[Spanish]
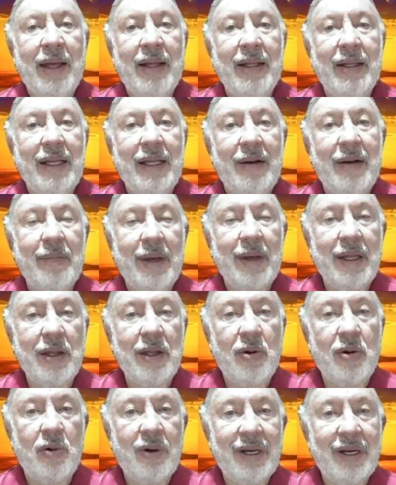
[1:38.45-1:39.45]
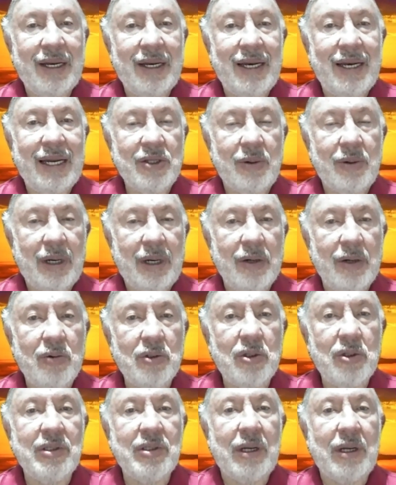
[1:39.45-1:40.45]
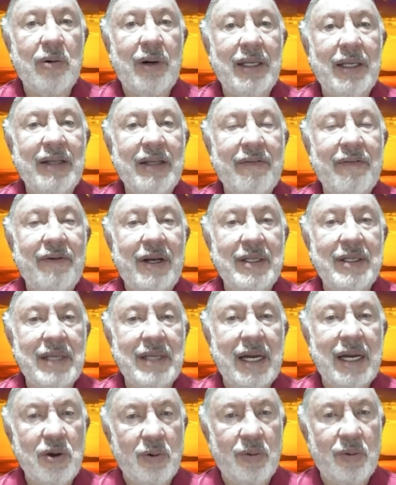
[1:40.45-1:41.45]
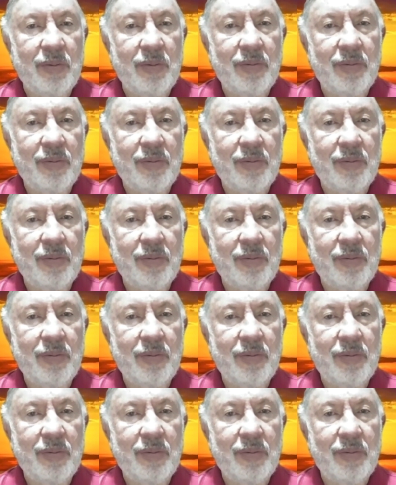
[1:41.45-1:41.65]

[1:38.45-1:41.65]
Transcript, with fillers: del medio nacional. Gusto de saludarte, feliz año.